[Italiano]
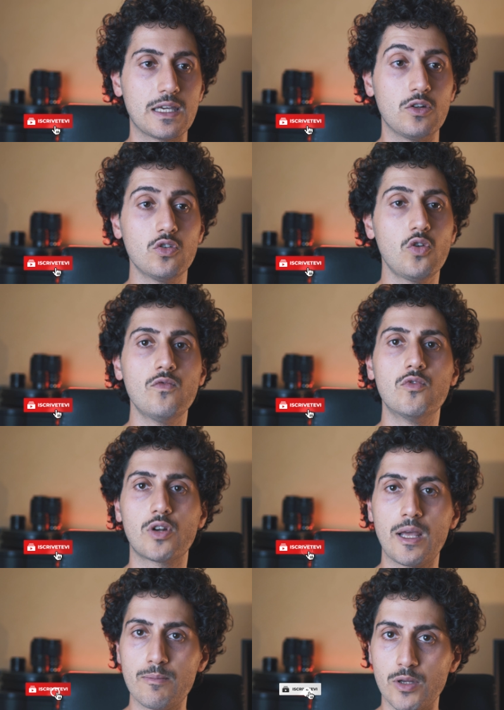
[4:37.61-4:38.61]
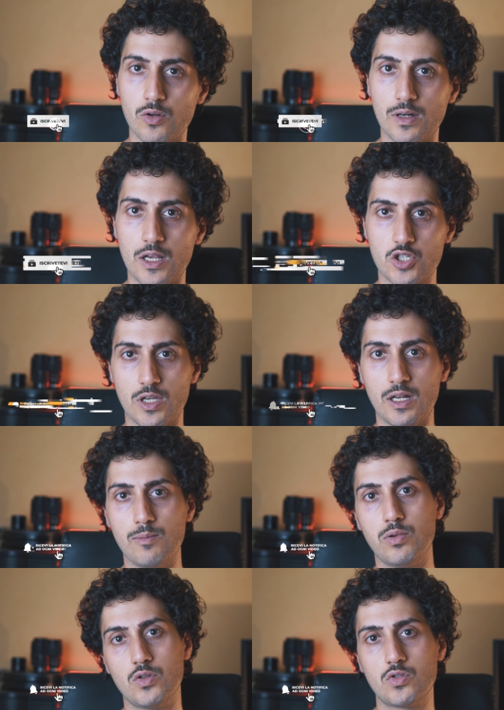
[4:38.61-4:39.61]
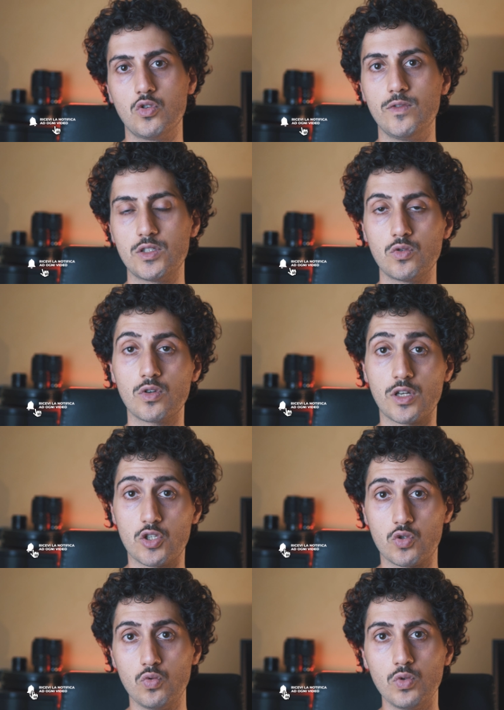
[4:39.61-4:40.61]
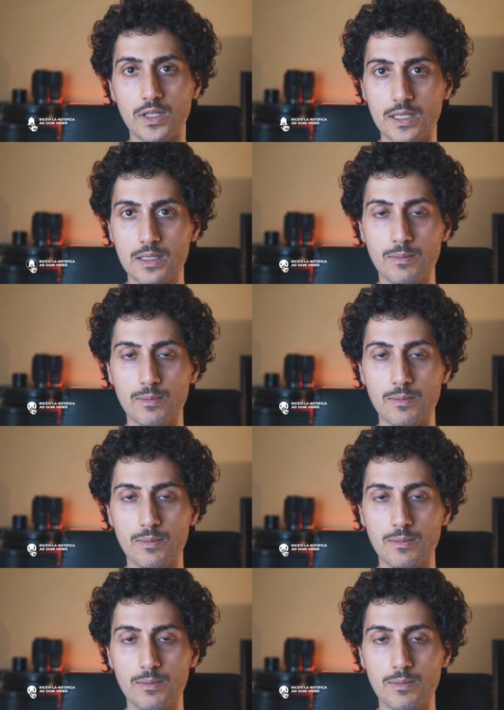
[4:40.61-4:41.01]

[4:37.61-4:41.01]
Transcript: che non vorrebbero lasciare il posto dove sono cresciuti,